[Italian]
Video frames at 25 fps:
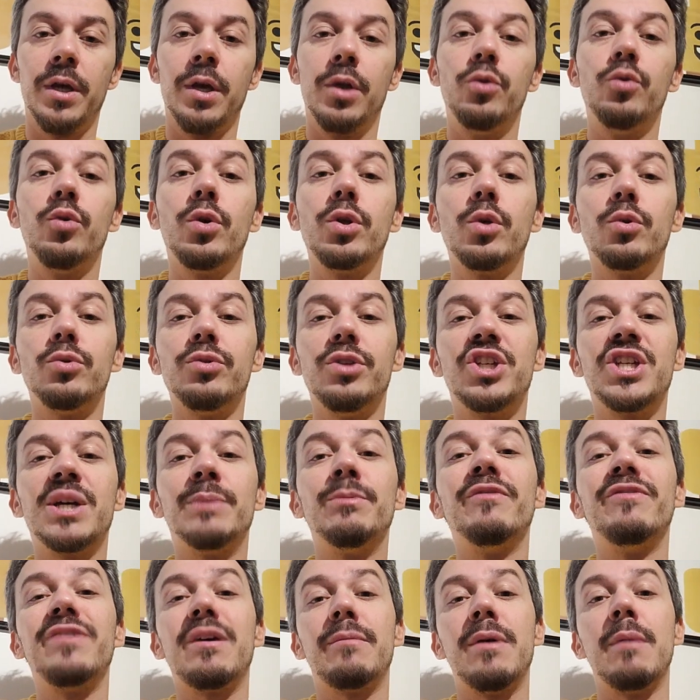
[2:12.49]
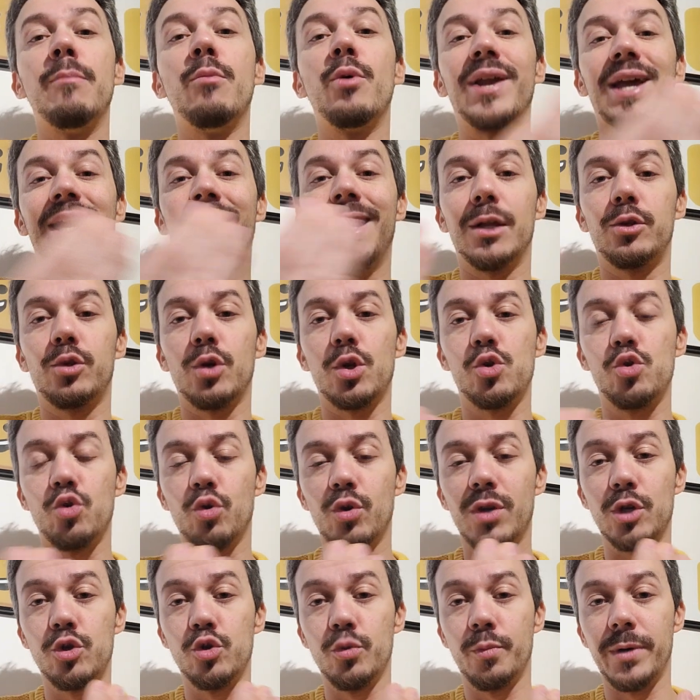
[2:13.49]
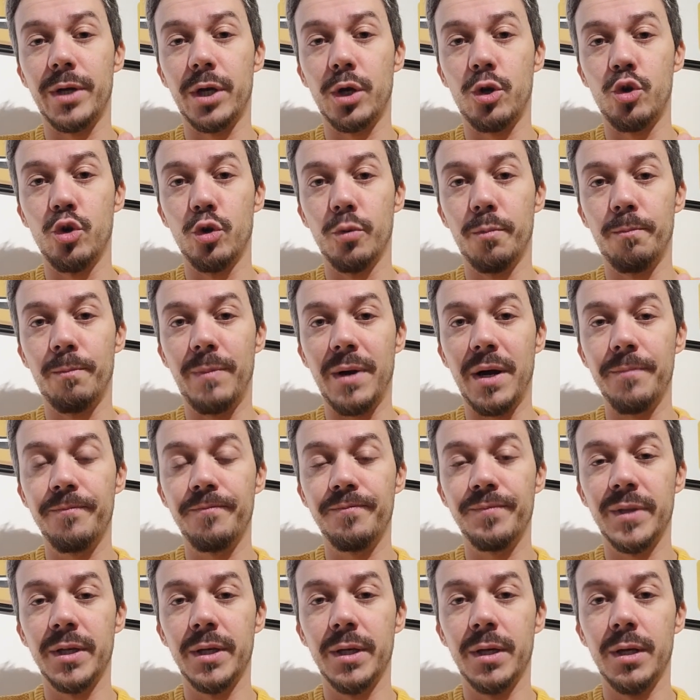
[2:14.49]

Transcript: Noi non diciamo vi abbiamo regalato la Supercoppa,